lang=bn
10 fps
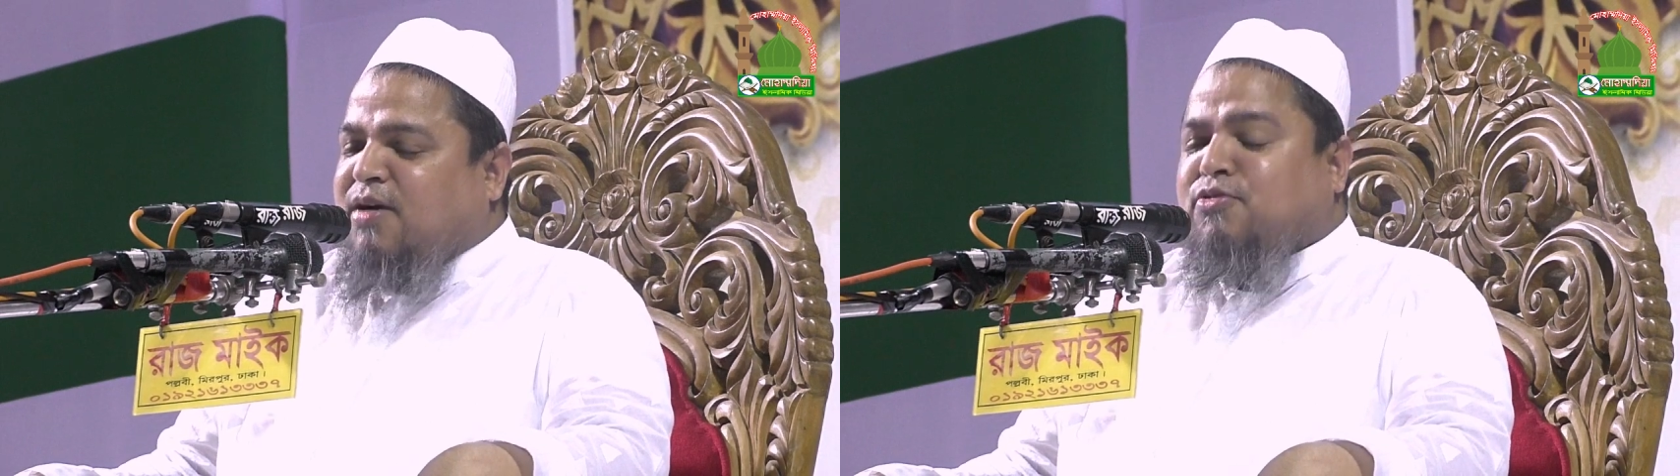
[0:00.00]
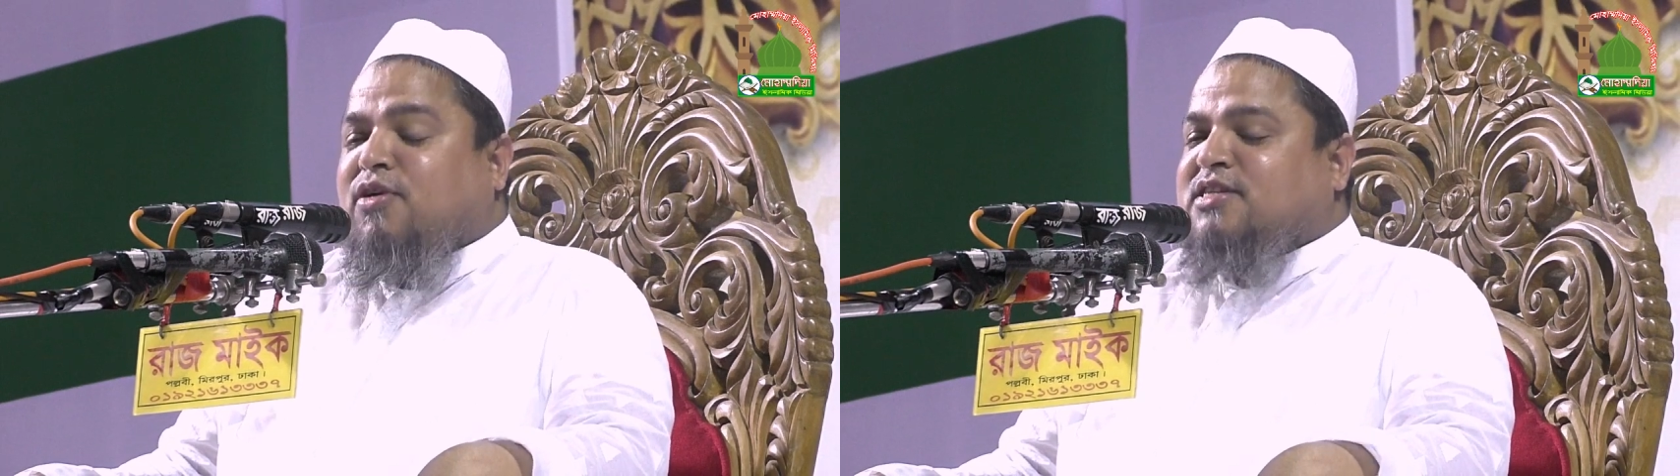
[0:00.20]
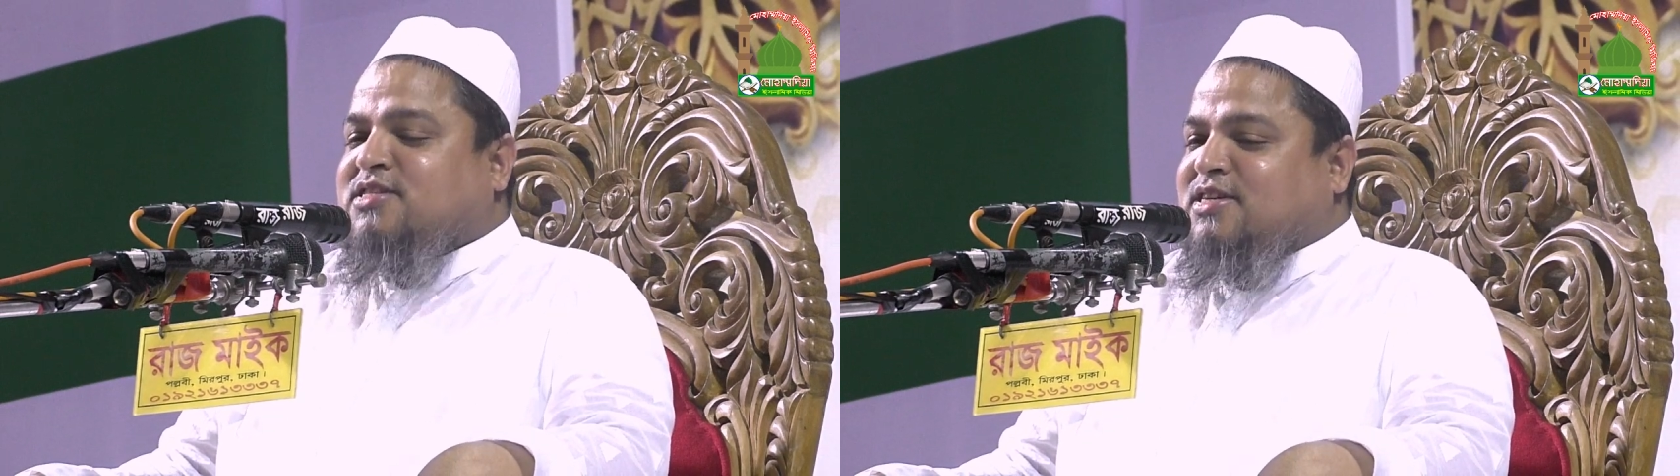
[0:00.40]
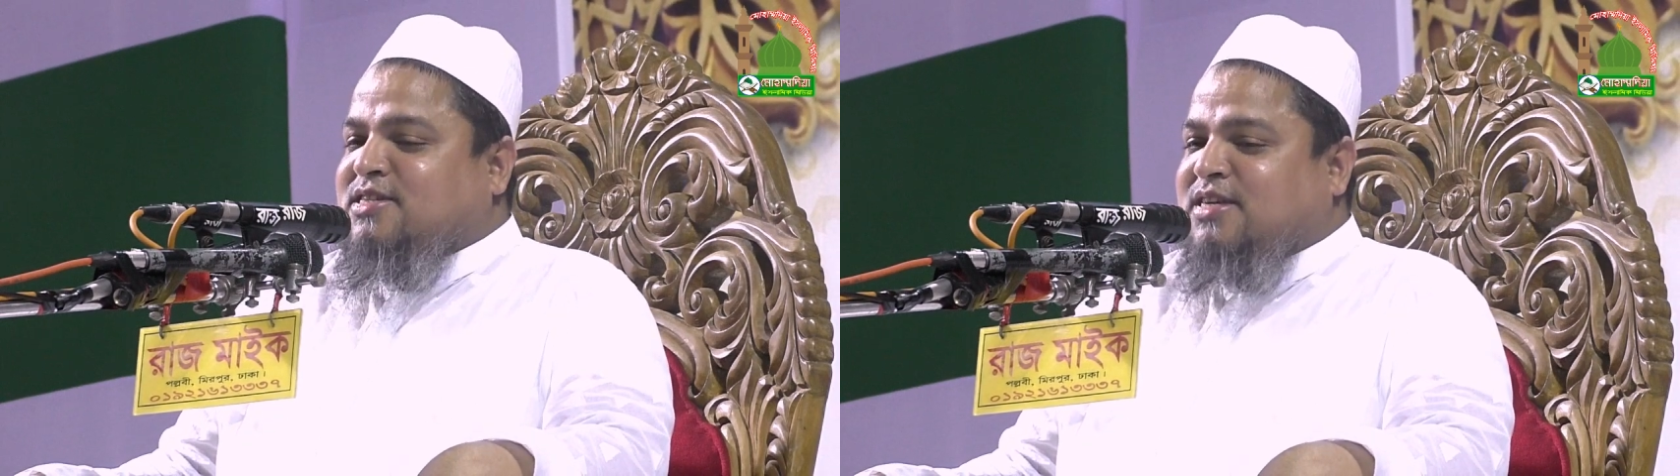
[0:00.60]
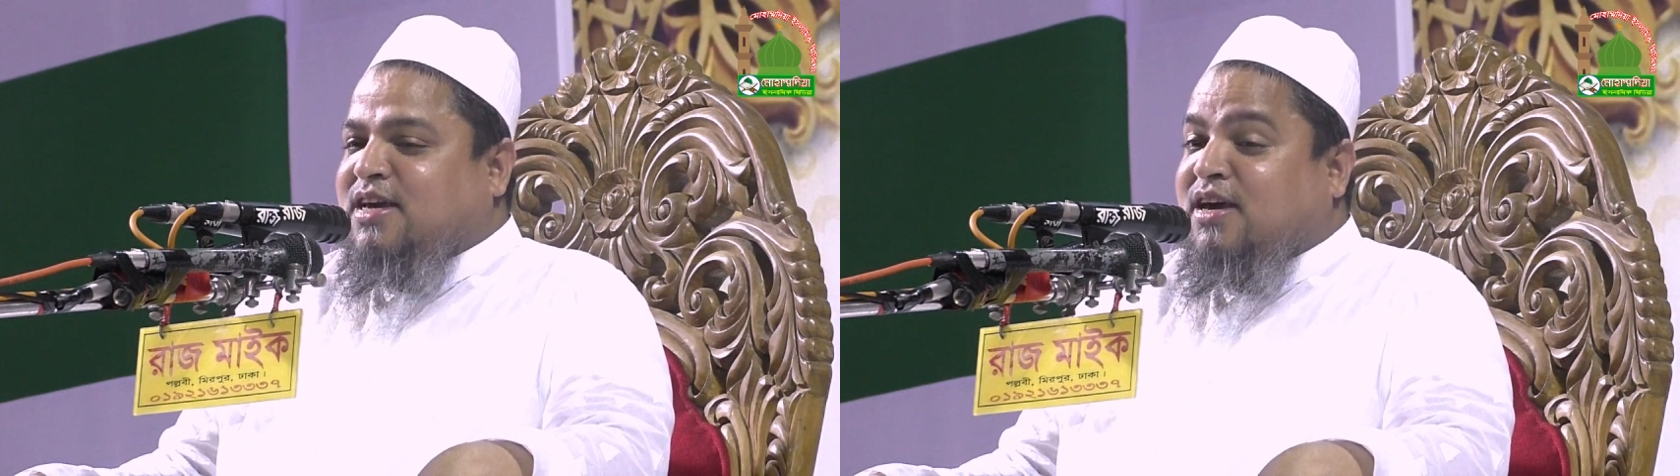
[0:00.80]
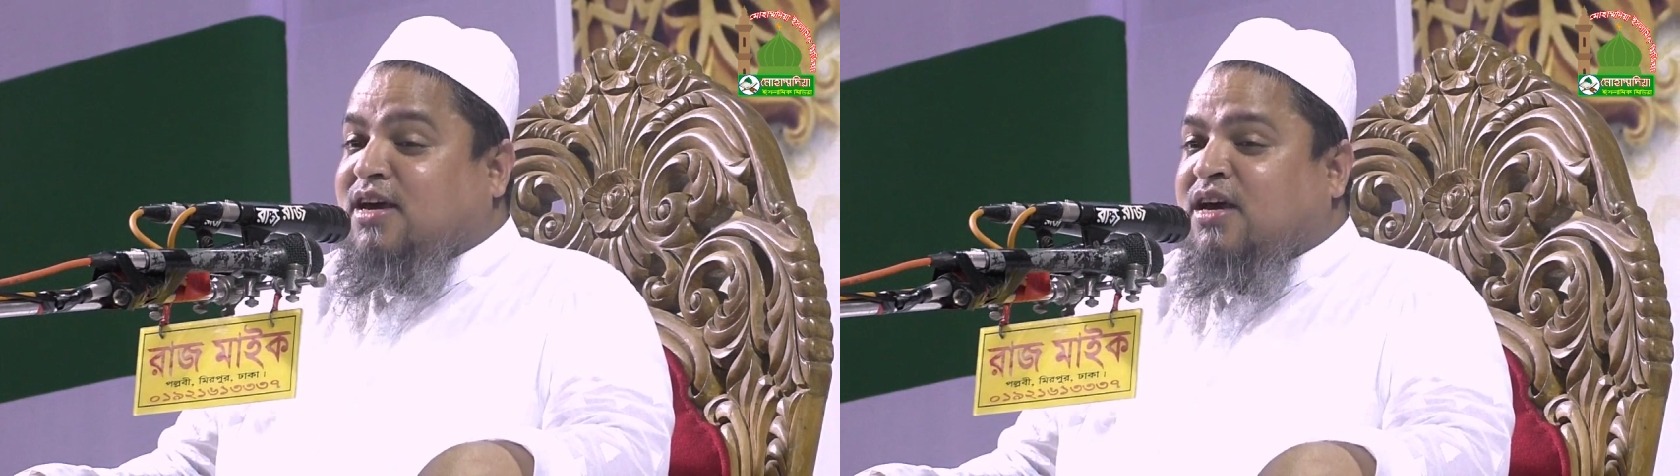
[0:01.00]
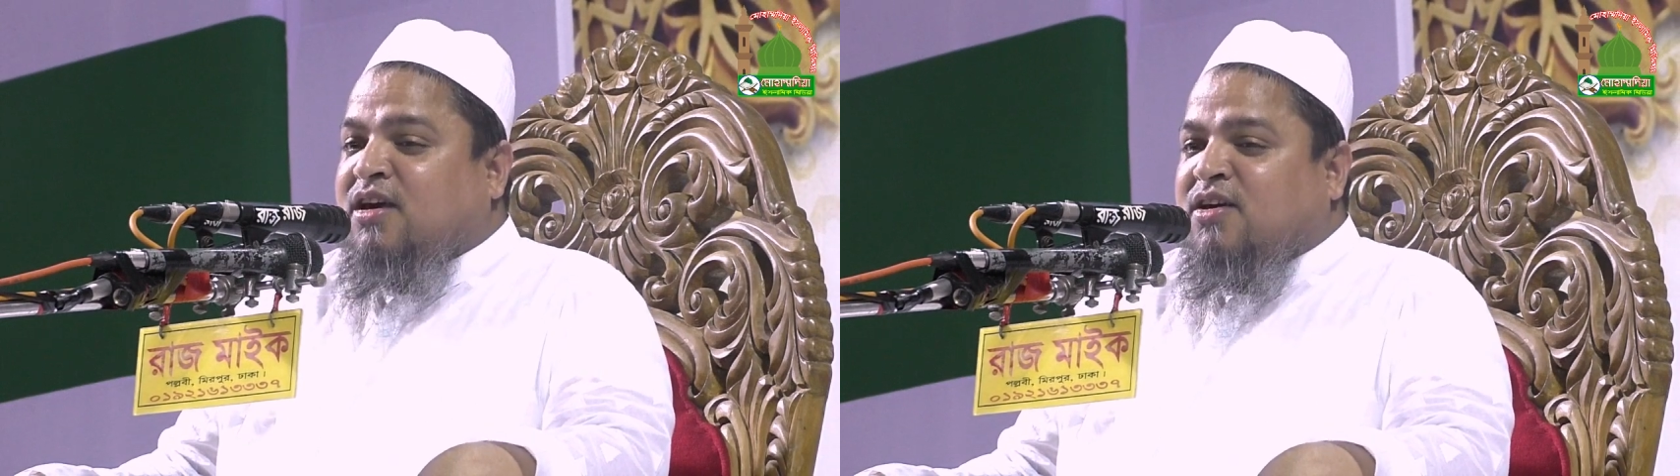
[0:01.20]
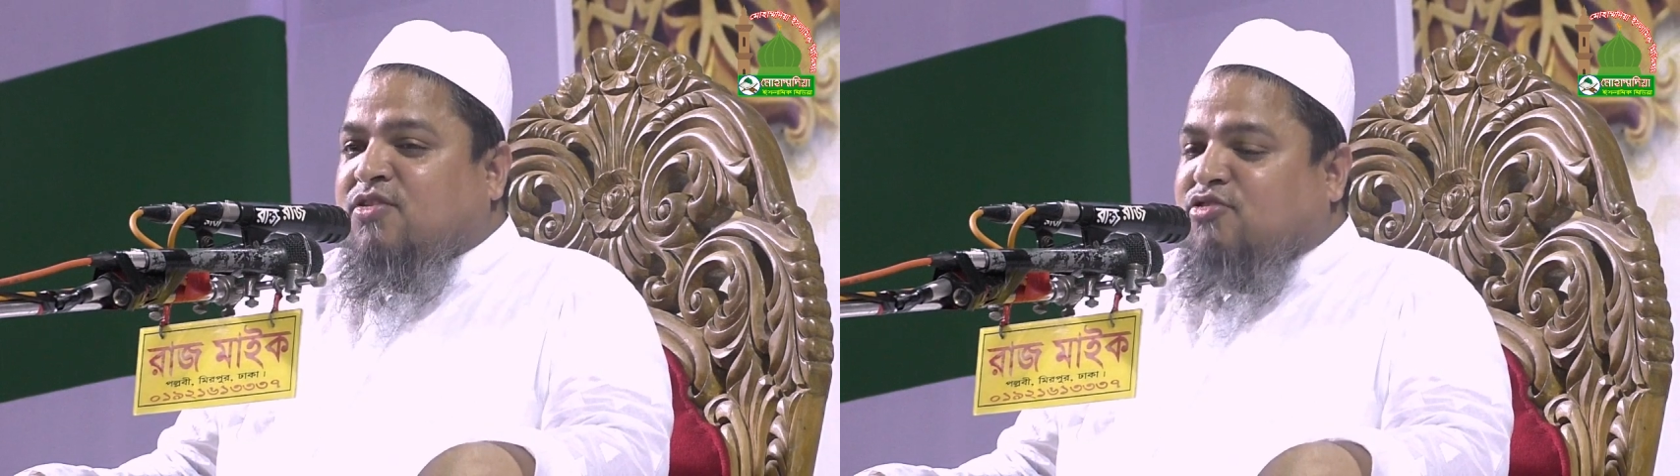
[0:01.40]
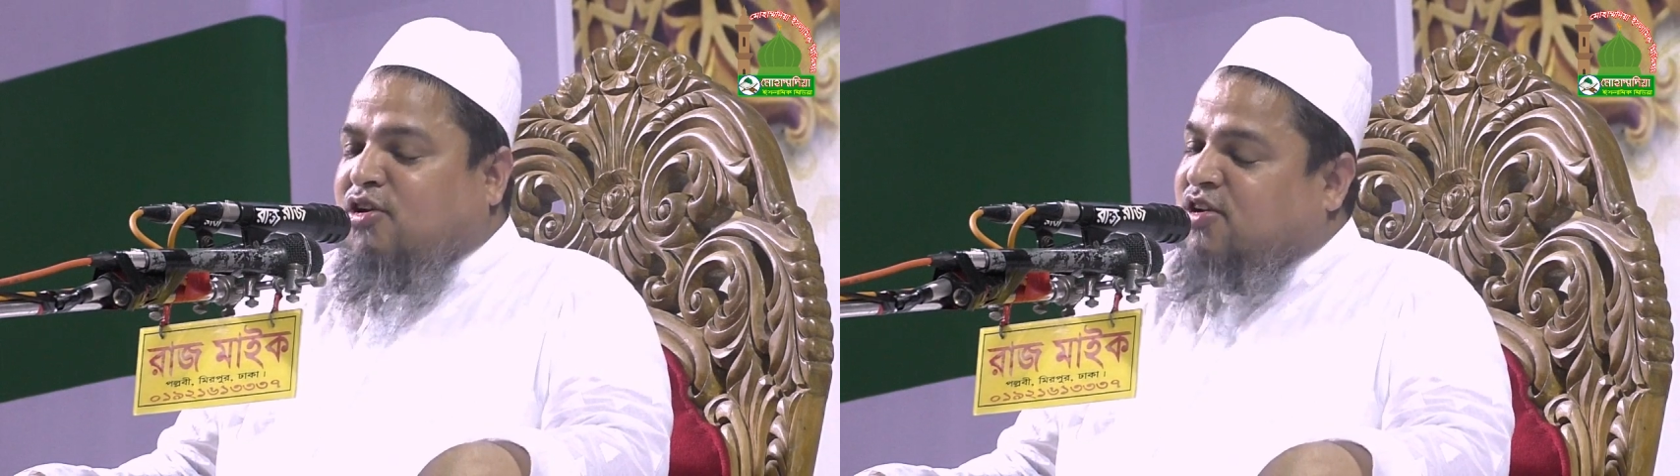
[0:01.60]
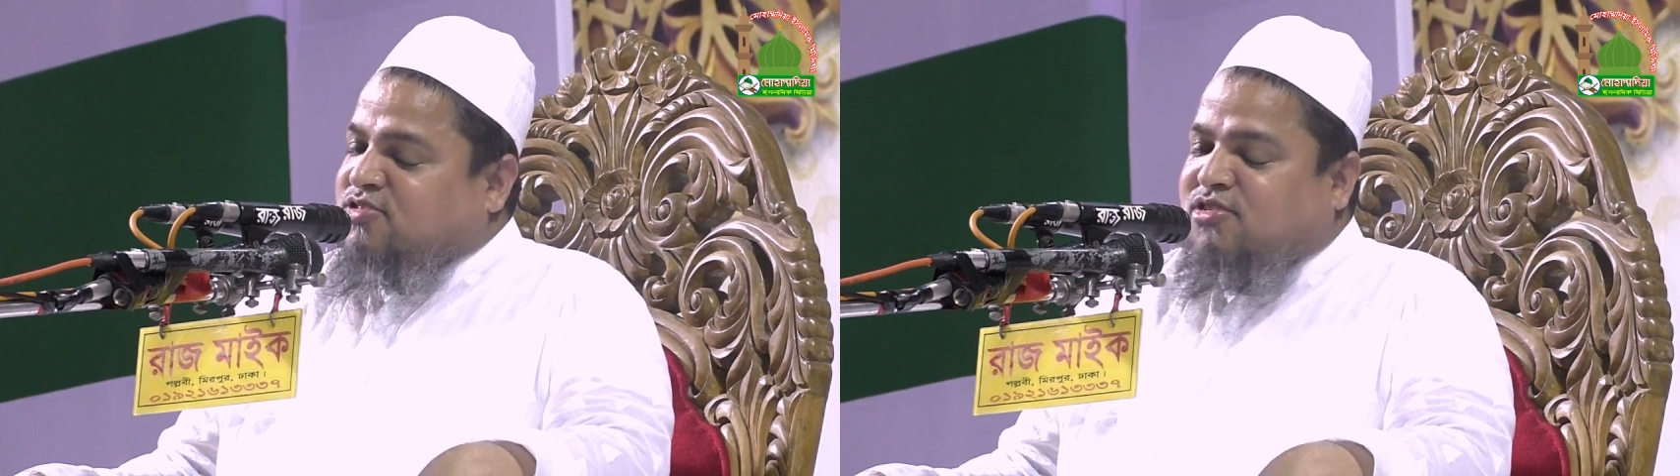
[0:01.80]
আমিও আসতেছি তো
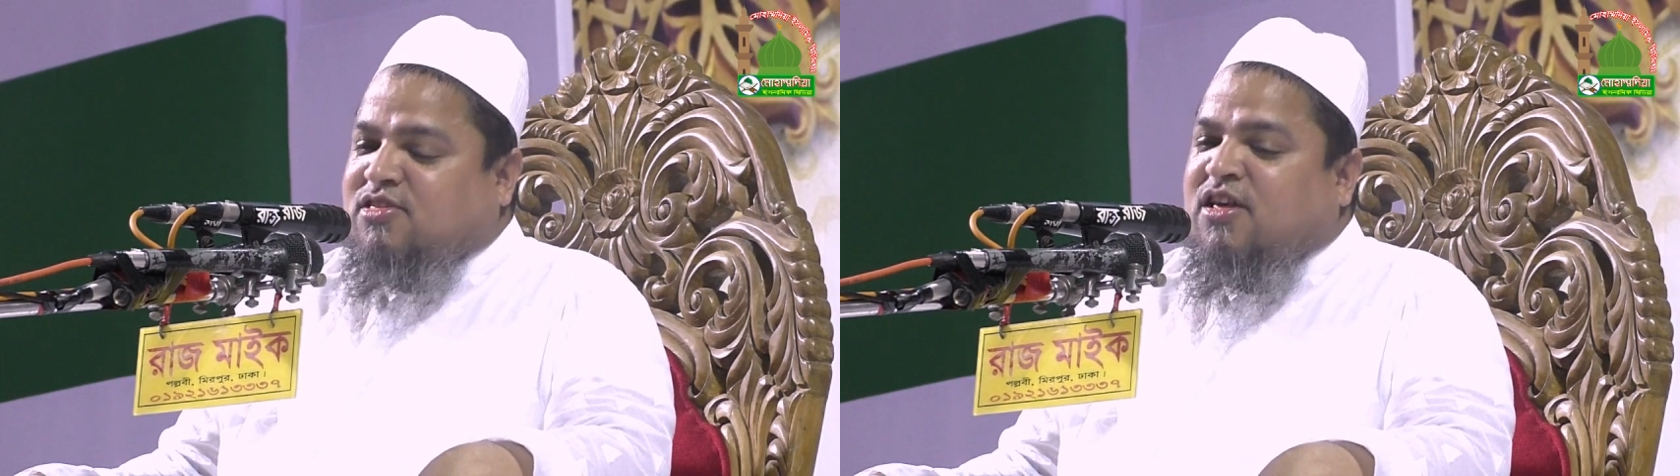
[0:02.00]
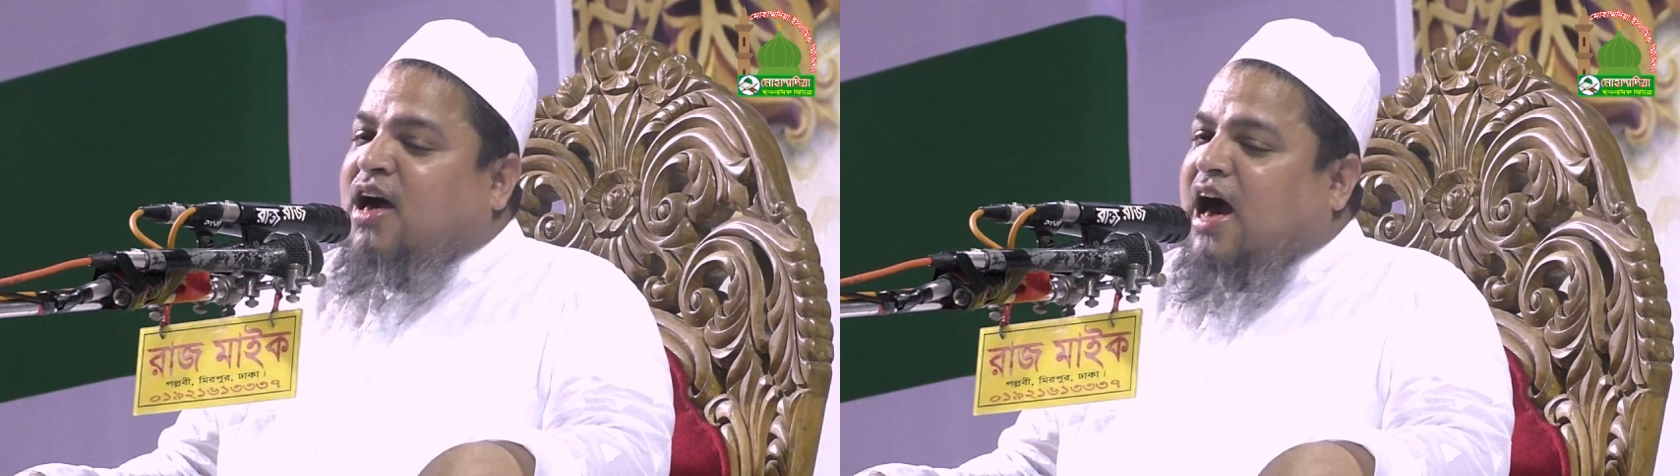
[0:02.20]
হজরত